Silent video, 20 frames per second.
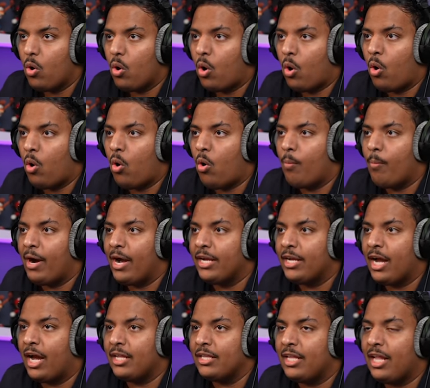اوه ماي
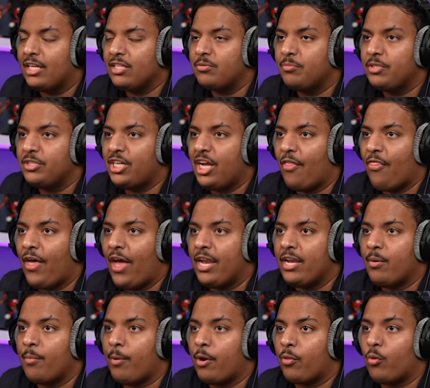جاد لازم من جهة ثانية
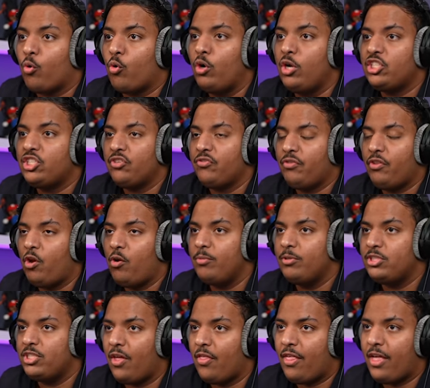برضه كل شيء يفتحوا من
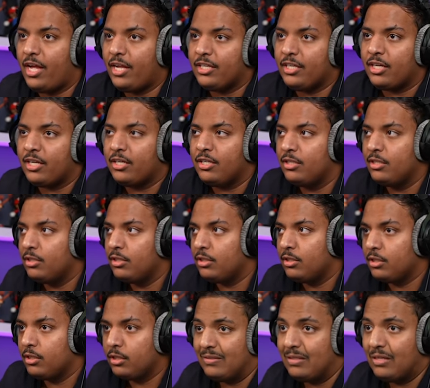جهة ثانية
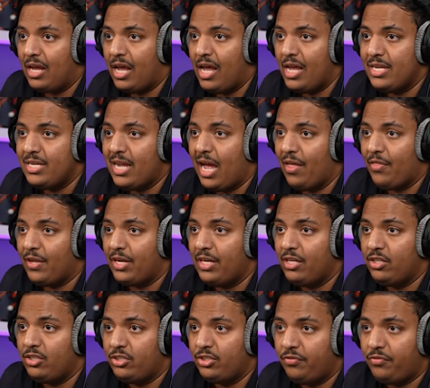هي هذا ليه
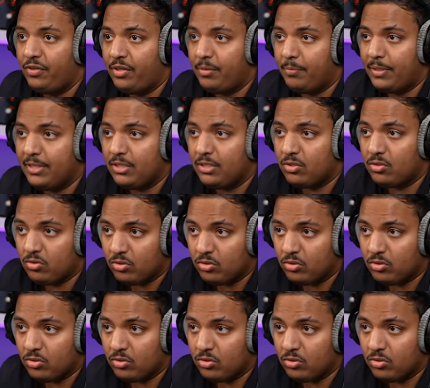يكشفني بس